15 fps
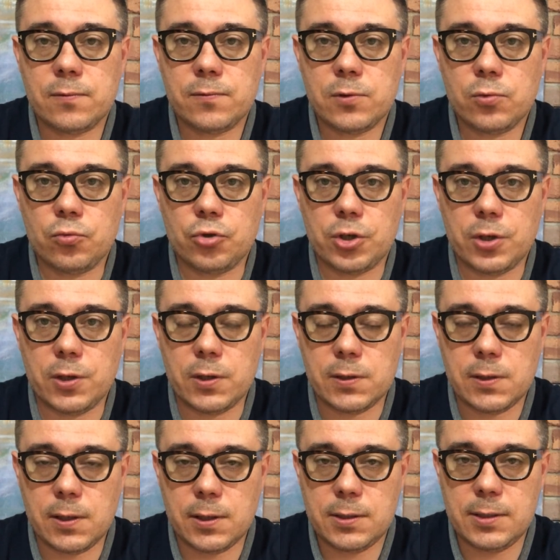в случае,
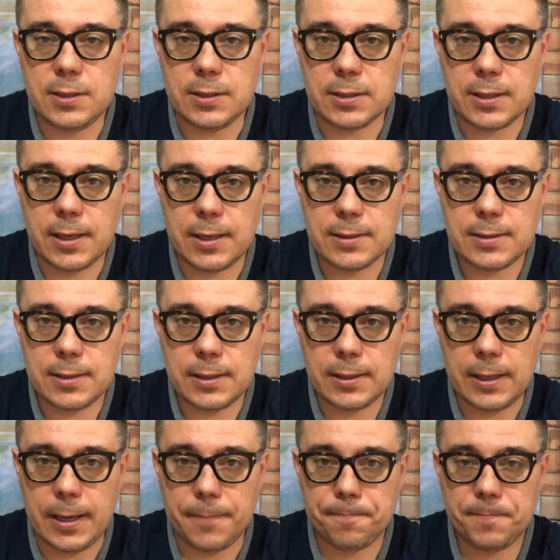если российская
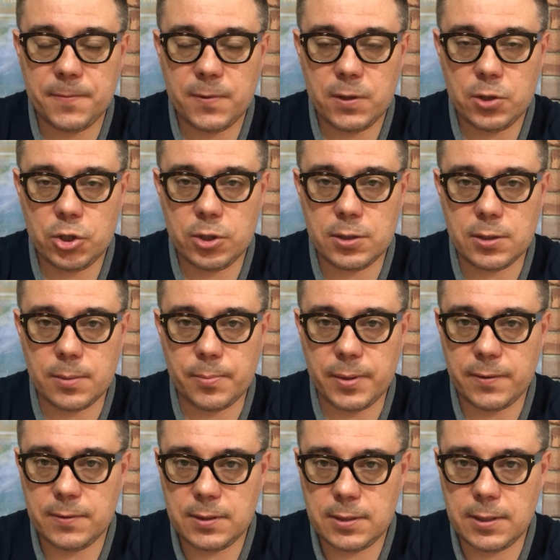сторона решится
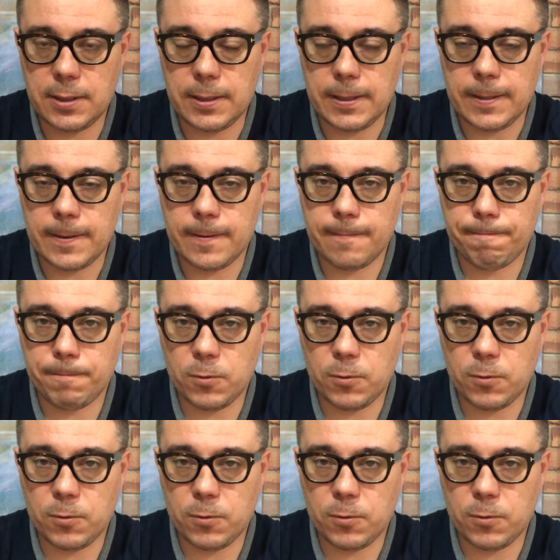провести